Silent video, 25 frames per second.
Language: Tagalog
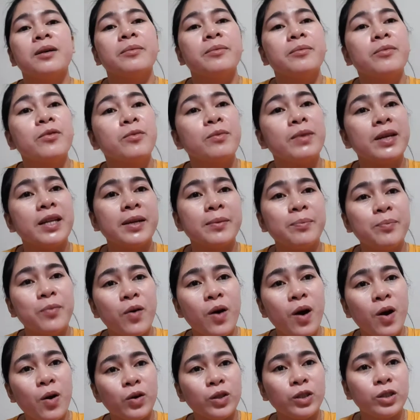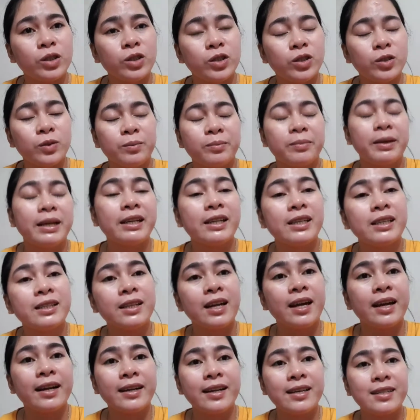bumili po ako doon ng
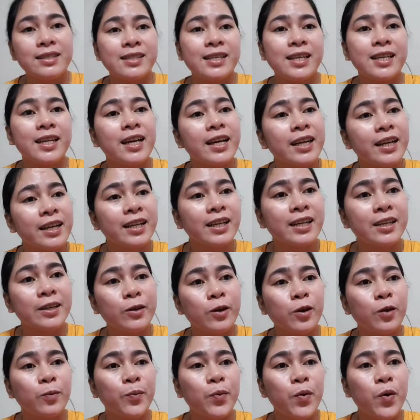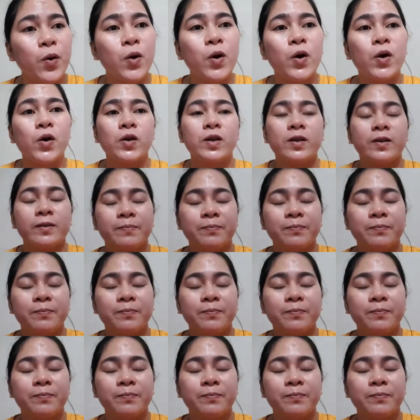paninda na sigarilyo po.